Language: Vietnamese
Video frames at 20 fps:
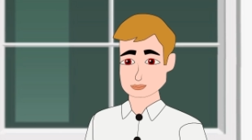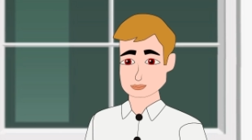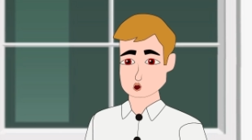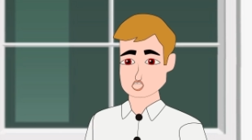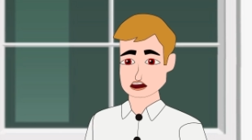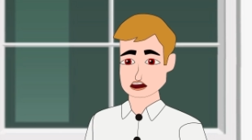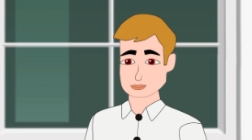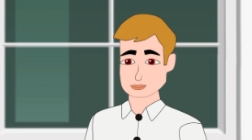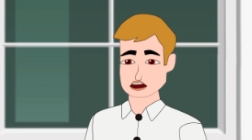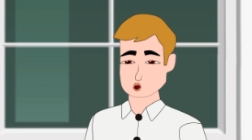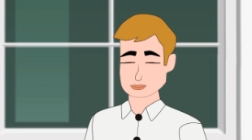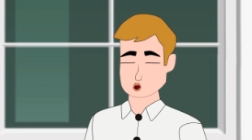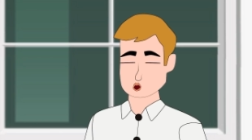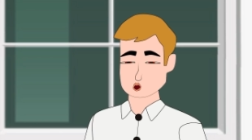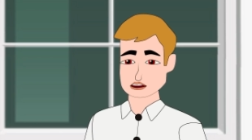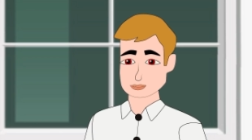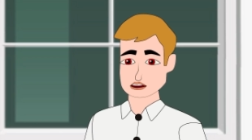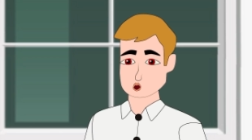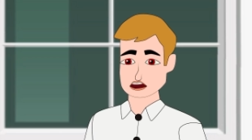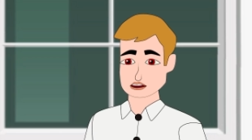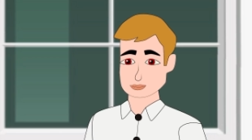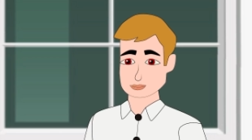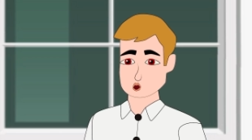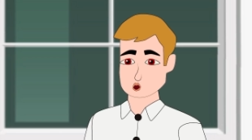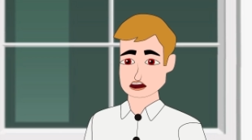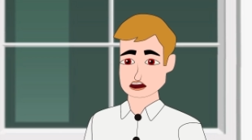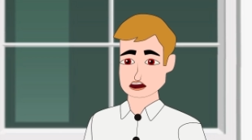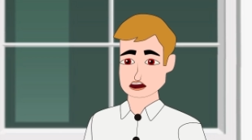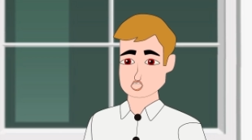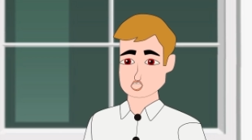rua tại bẹp này
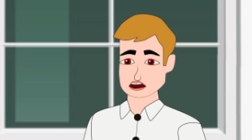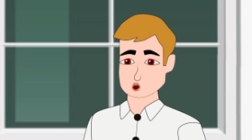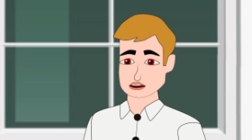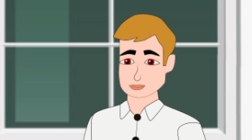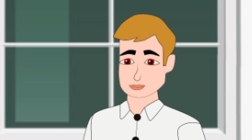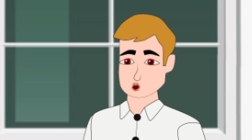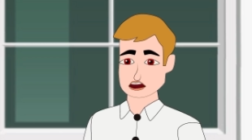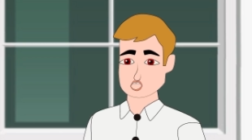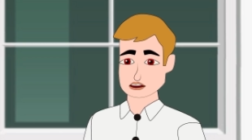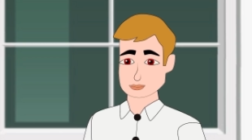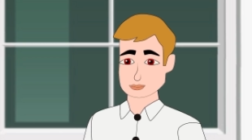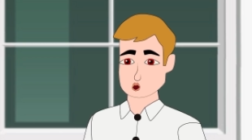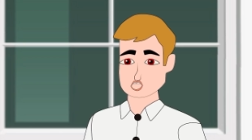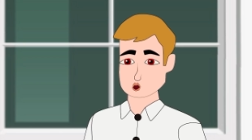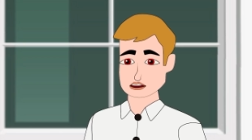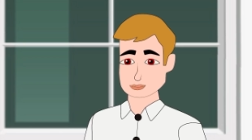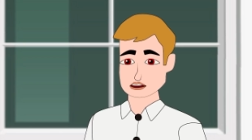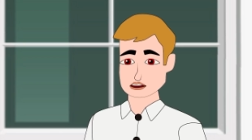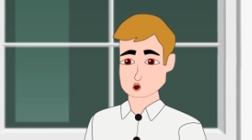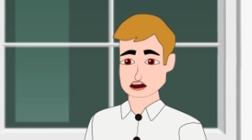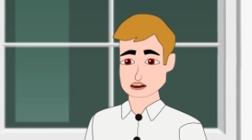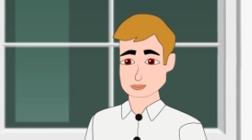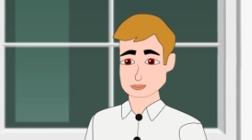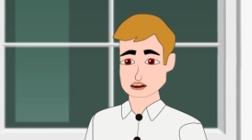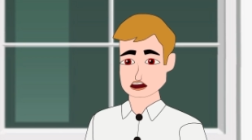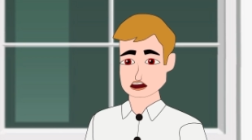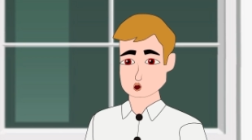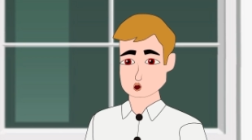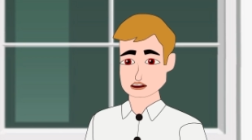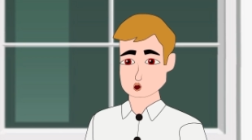hơi tự dương không
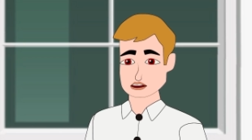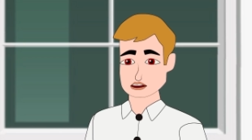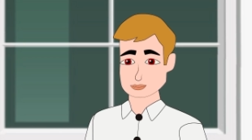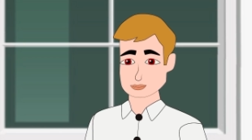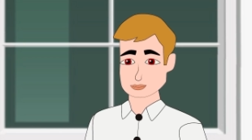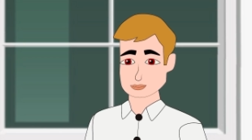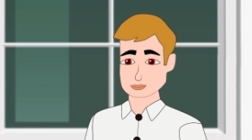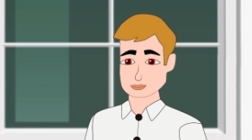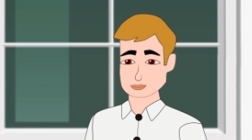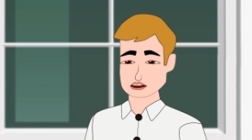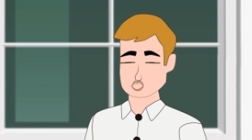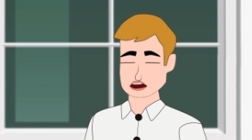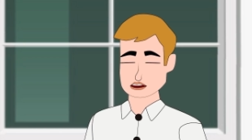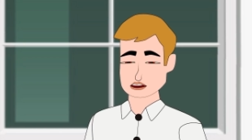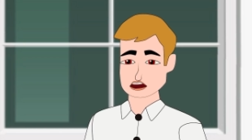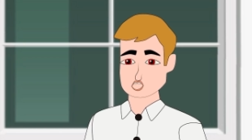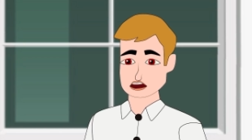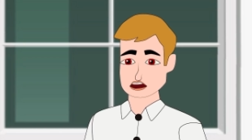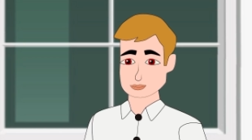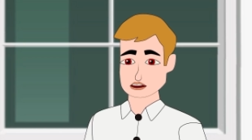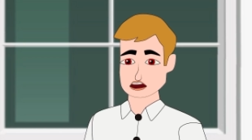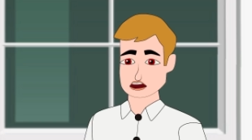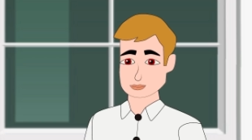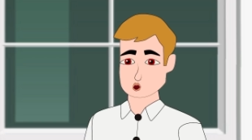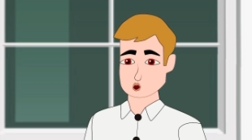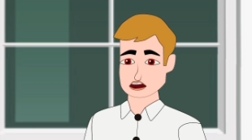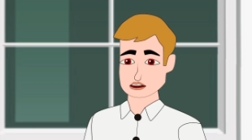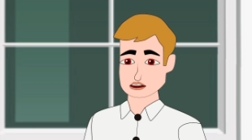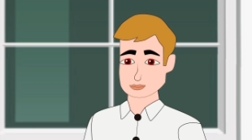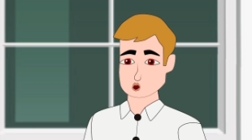prăng niêng nút vì
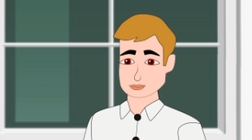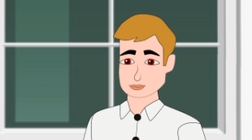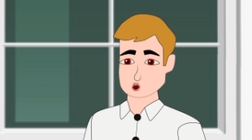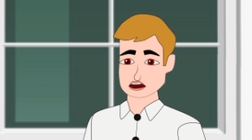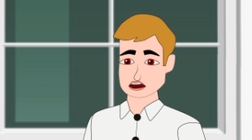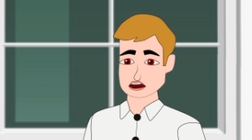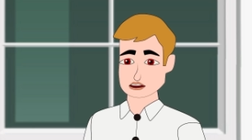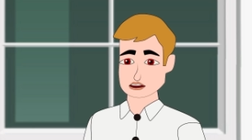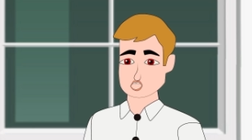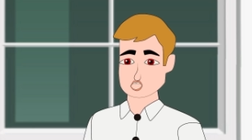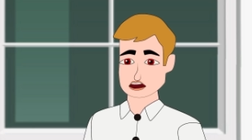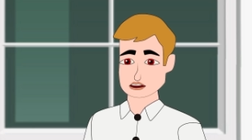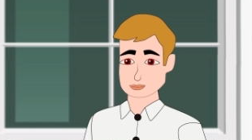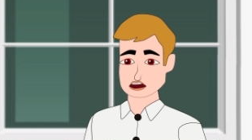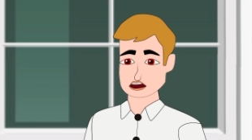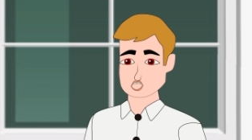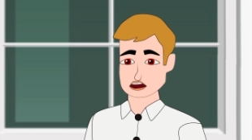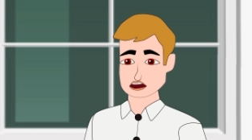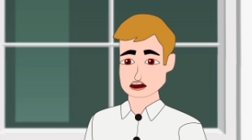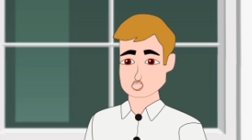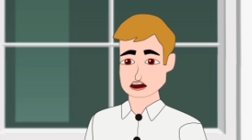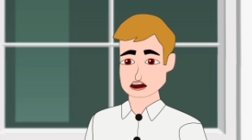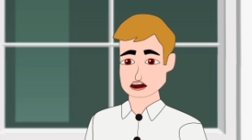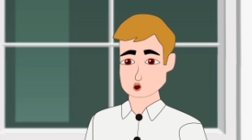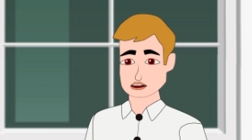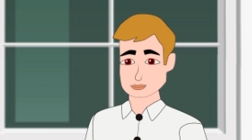chăm tại sao dương tế